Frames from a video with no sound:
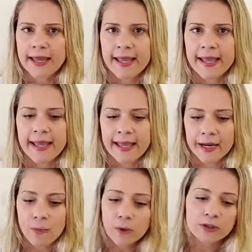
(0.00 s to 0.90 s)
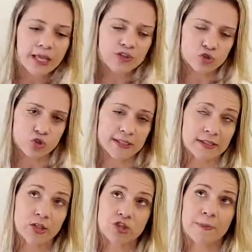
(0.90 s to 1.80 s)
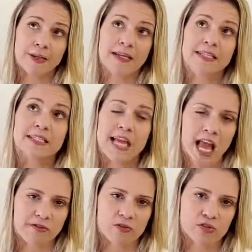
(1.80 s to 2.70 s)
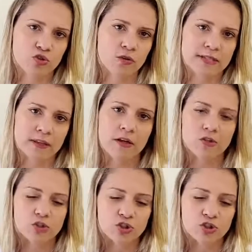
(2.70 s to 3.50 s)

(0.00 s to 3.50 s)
É, ele é um potente antioxidante. E para que, que servem os antioxidantes?